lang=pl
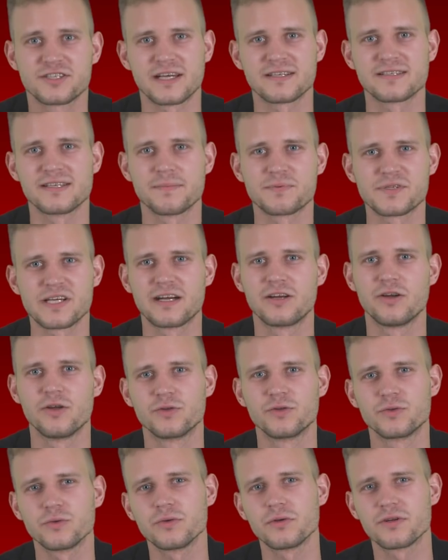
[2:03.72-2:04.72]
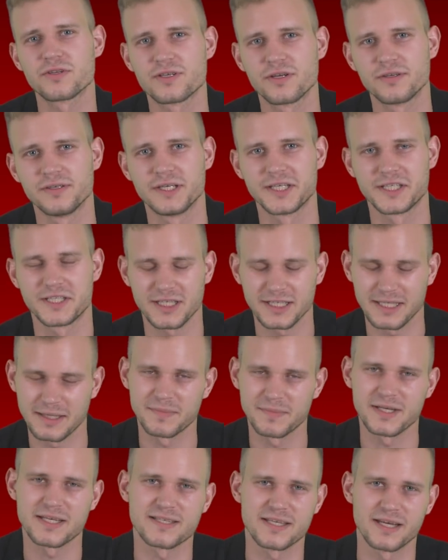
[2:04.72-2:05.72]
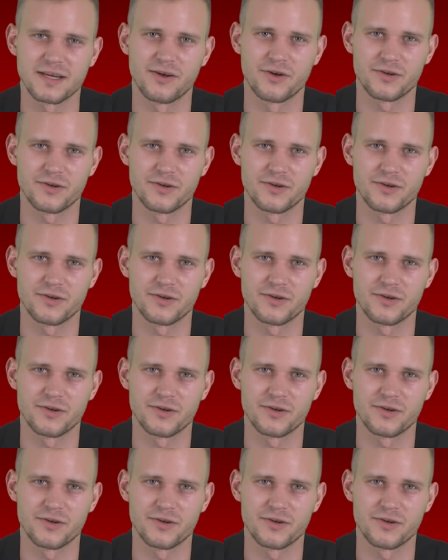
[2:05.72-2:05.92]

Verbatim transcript: Czas na przegląd urodzonych 17